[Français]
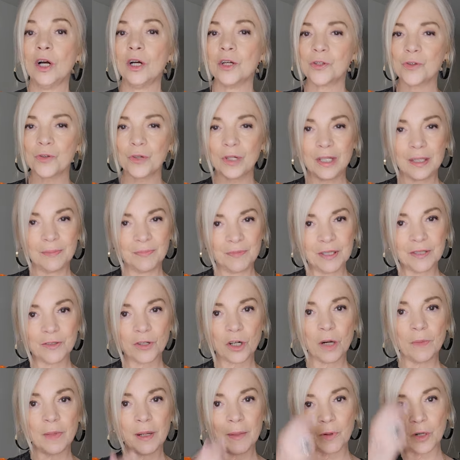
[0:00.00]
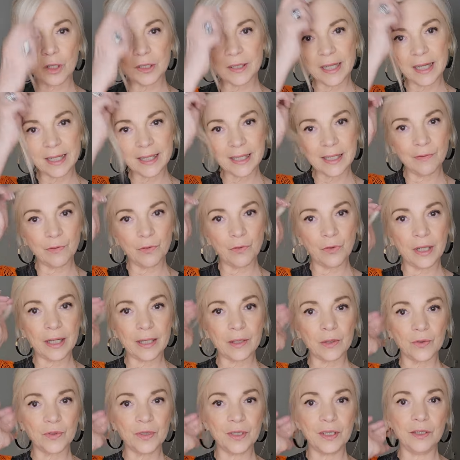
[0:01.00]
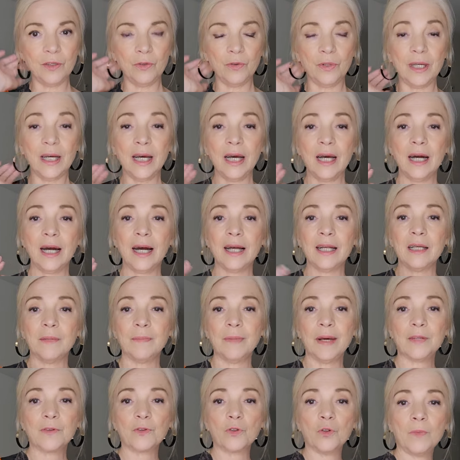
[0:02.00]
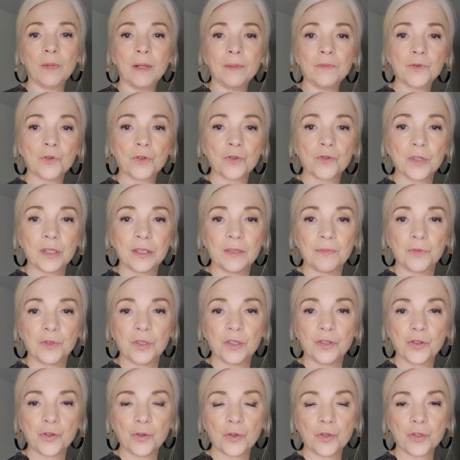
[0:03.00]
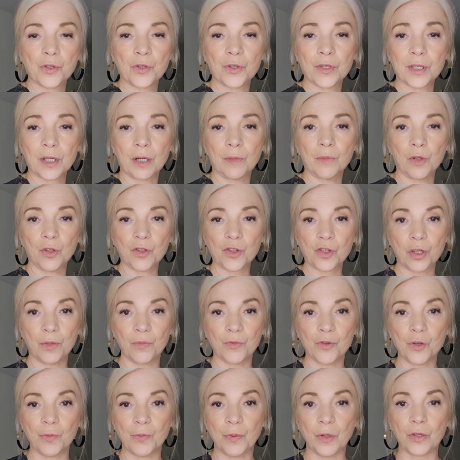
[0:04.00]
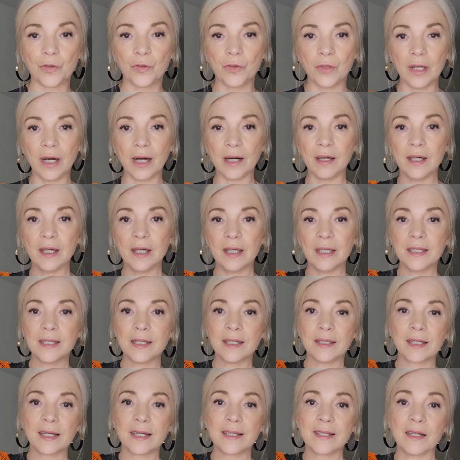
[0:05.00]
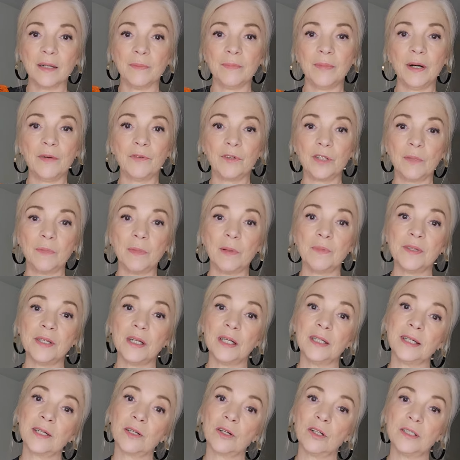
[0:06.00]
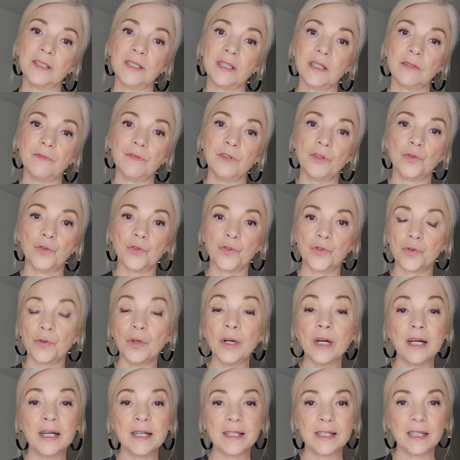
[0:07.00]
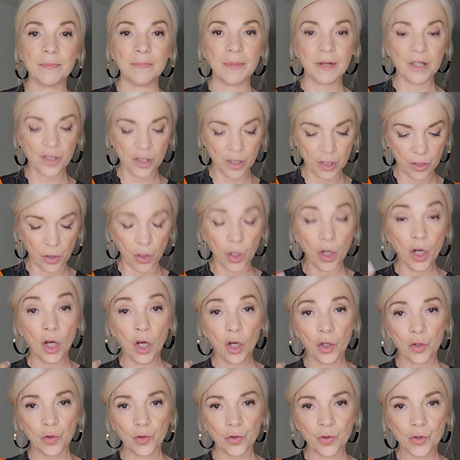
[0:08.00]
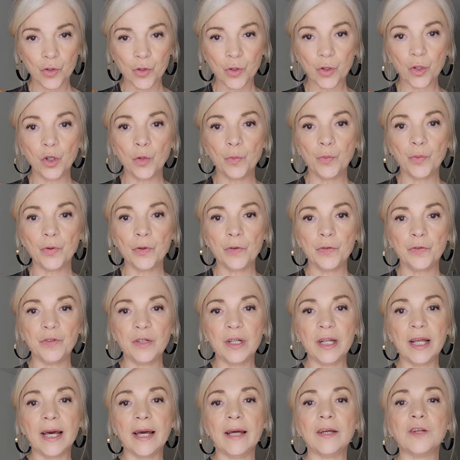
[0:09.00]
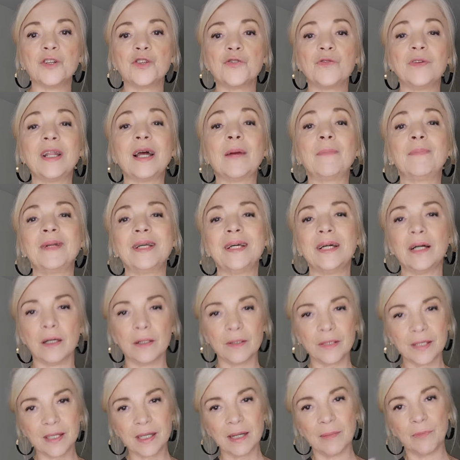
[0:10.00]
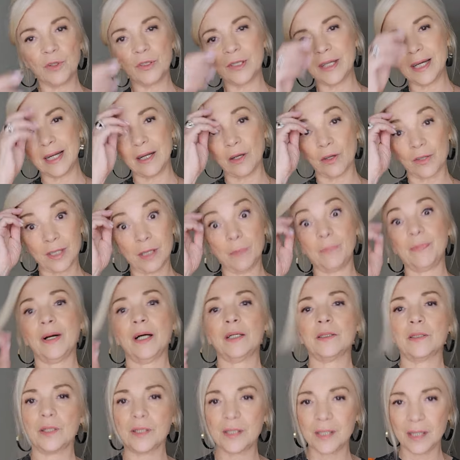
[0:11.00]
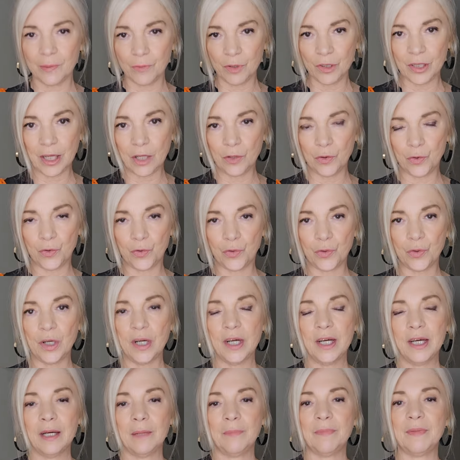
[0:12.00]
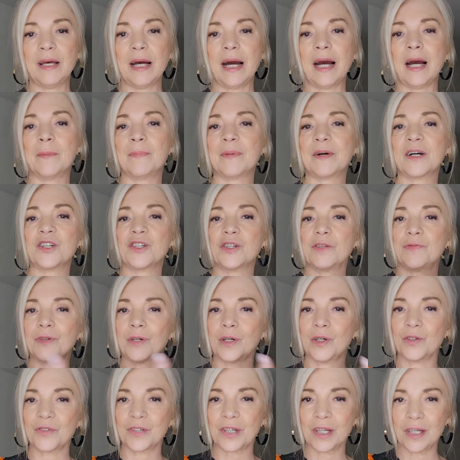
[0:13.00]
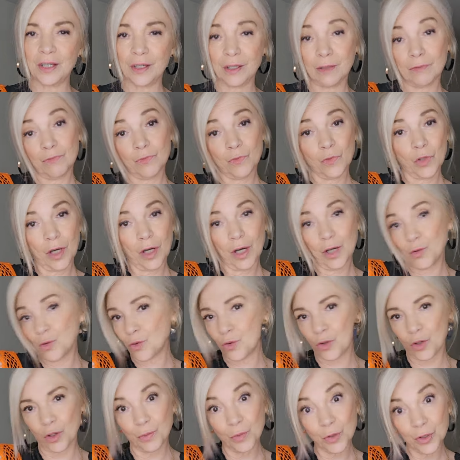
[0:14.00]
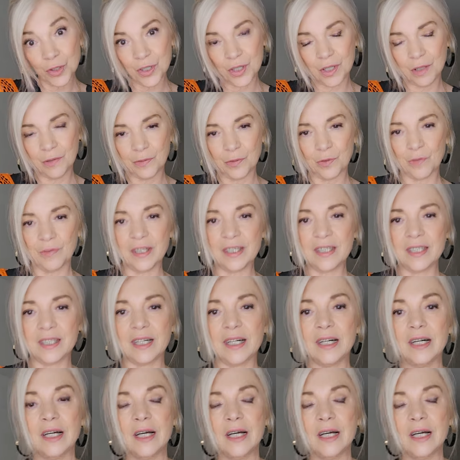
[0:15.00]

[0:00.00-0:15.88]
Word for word: sur les petites robes à bretelles si vous voulez continuer à les mettre ou même sur des petites choses sans manches comme je porte là, c'est très sympa. Vous voyez, même si le décolleté est v dessous, c'est pas gênant. Donc sur le pull filet, je vais l'appeler ancien modèle. Alors c'est pas un ancien modèle du tout, mais après j'ai fait rentrer un autre motif, on va dire.